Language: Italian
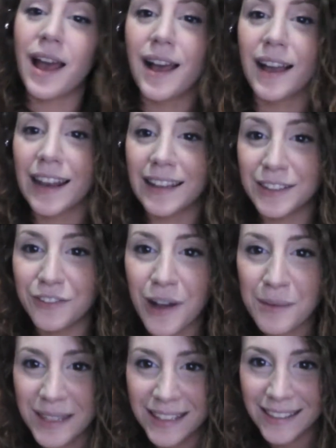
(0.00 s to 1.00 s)
una grande
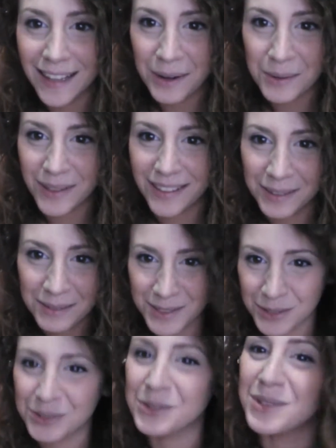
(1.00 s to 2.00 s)
famiglia qui
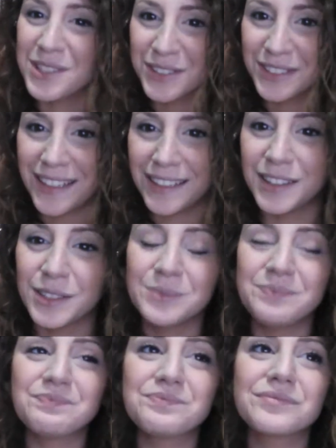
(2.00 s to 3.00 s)
sotto questo
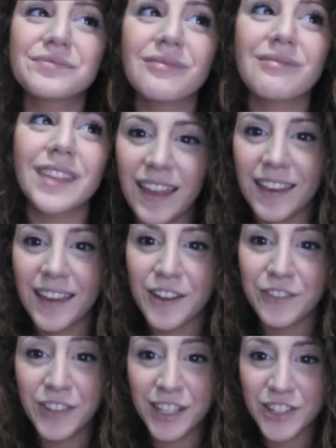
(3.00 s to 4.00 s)
tetto e
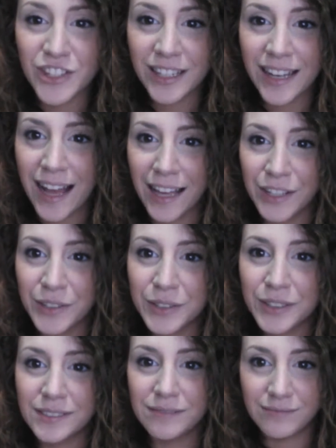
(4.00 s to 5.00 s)
a fine
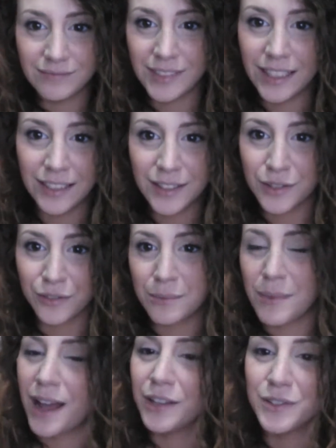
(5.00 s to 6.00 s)
gennaio, inizio
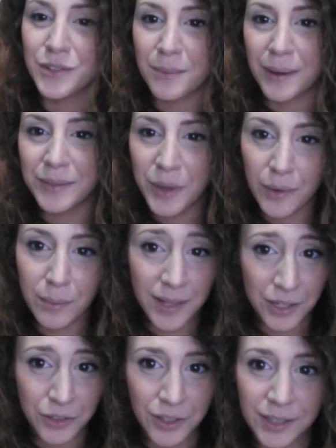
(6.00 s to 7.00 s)
febbraio, insomma, in quel
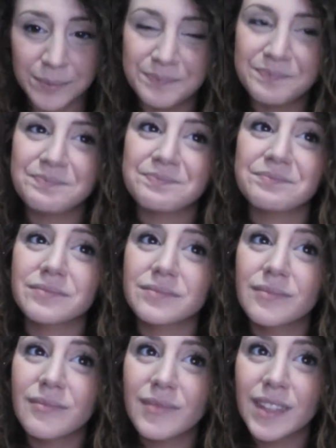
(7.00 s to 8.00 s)
periodo lì
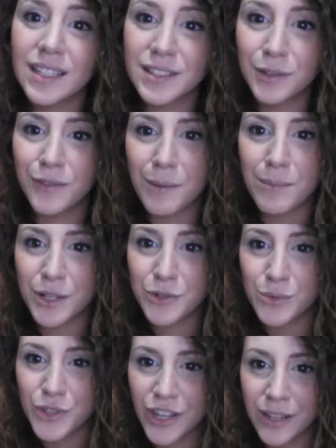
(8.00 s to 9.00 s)
si dovrebbe
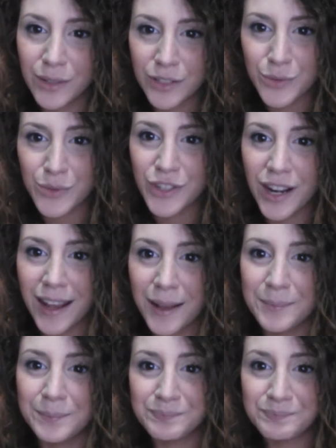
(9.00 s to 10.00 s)
aggiungere,
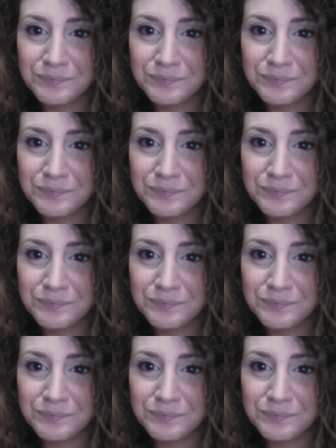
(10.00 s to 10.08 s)
aggiungere